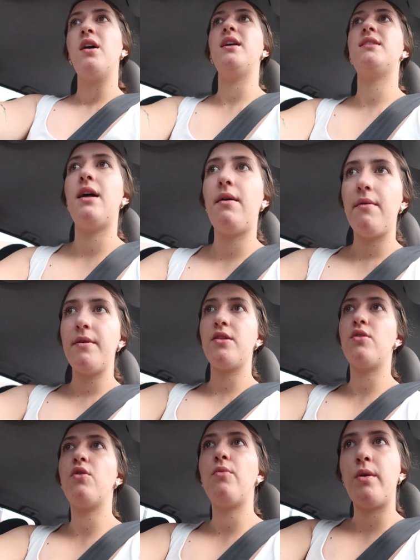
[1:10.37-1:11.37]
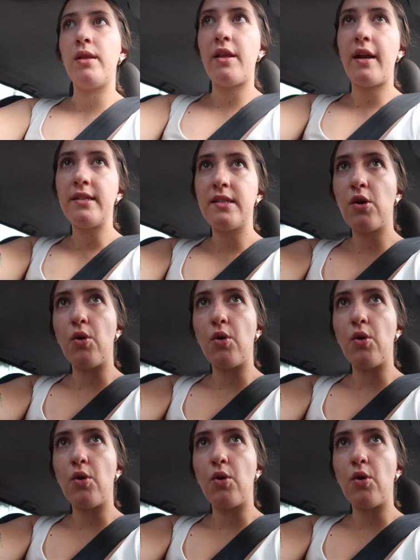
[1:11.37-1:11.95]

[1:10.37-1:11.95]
estaba viendo como el dress